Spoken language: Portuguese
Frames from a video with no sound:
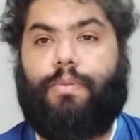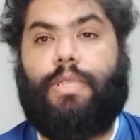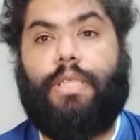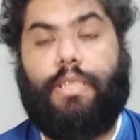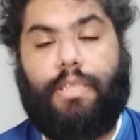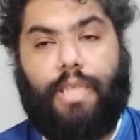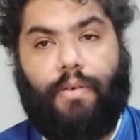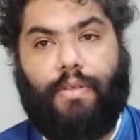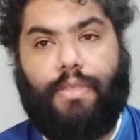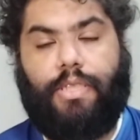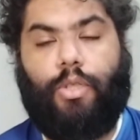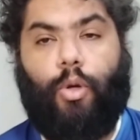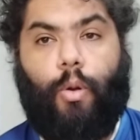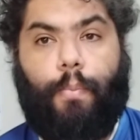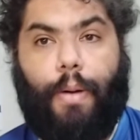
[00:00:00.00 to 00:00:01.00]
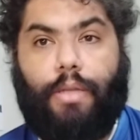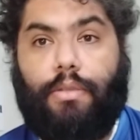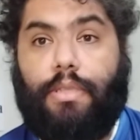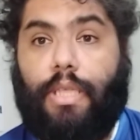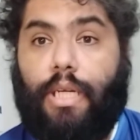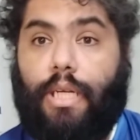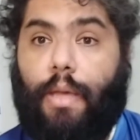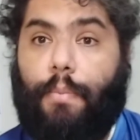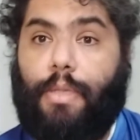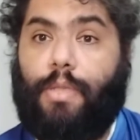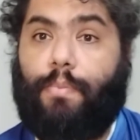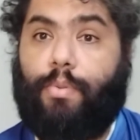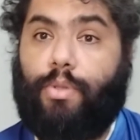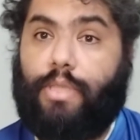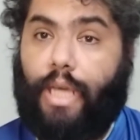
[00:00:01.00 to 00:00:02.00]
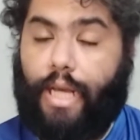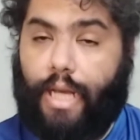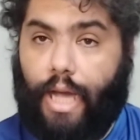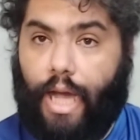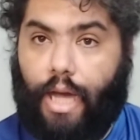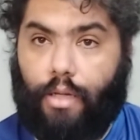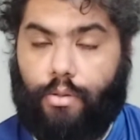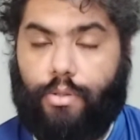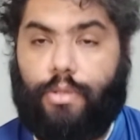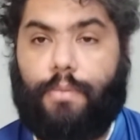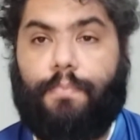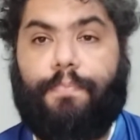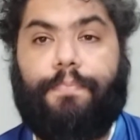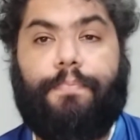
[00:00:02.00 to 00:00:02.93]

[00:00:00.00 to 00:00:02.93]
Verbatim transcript: que estava sendo ocupado interinamente por Zé Carlos.